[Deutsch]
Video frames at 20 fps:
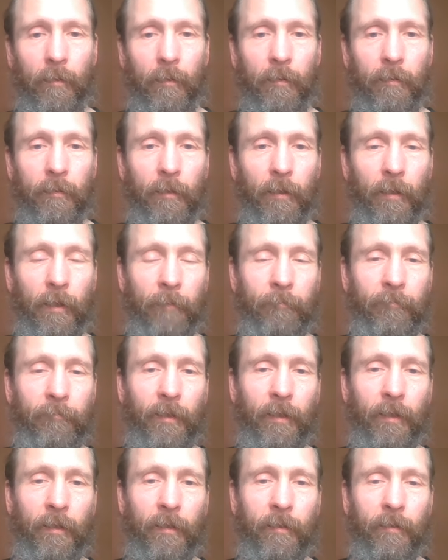Dann haben
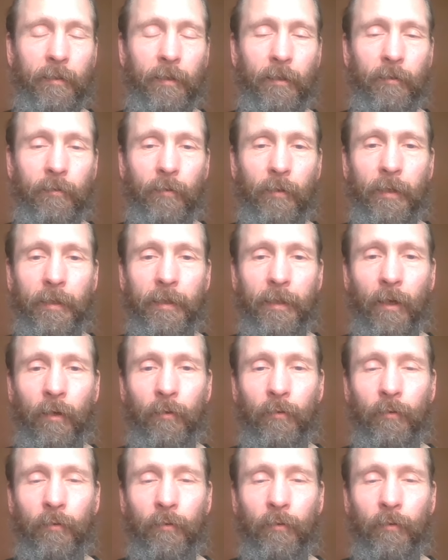wir natürlich auch